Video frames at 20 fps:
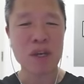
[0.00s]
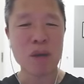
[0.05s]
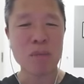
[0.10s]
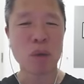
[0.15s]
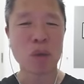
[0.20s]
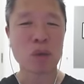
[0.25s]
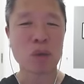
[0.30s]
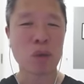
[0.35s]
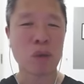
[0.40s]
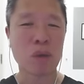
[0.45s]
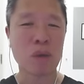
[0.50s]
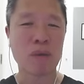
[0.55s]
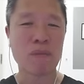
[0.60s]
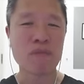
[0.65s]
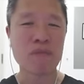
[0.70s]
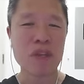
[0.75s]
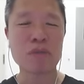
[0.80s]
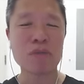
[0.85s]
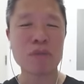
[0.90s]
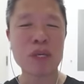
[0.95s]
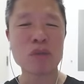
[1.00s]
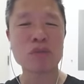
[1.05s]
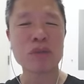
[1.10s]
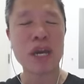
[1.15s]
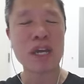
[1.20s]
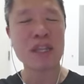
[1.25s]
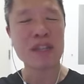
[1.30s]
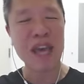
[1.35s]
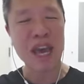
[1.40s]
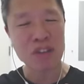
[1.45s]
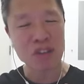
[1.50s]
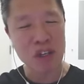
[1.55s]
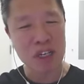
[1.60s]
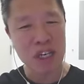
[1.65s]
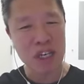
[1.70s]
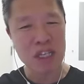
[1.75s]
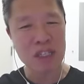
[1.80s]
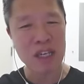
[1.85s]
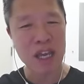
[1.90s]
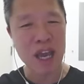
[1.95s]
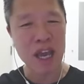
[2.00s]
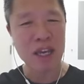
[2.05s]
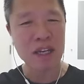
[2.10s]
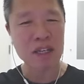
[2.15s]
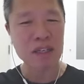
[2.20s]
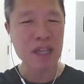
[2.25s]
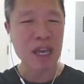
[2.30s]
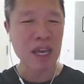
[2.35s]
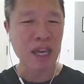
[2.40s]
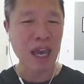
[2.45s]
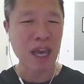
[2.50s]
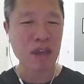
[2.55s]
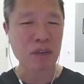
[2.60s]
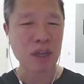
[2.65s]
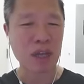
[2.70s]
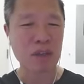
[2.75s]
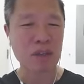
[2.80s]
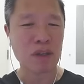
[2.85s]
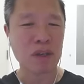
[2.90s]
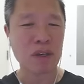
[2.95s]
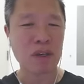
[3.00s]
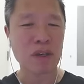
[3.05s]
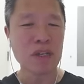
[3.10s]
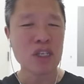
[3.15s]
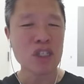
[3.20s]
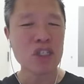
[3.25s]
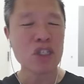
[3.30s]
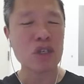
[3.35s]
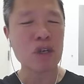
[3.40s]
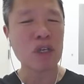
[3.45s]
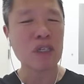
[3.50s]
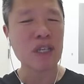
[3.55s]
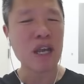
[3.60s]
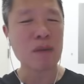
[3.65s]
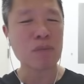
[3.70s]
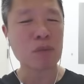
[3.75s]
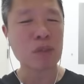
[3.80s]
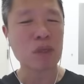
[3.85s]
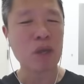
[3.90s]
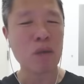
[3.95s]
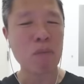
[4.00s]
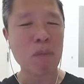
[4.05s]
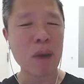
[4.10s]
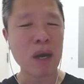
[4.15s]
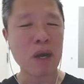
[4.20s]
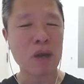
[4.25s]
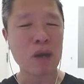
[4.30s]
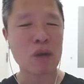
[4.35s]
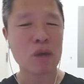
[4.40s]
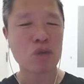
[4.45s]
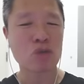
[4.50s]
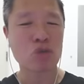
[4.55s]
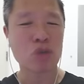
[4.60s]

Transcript: 보통 미국의 대선이 있는 해에는 계속해서 7월 달부터 8월,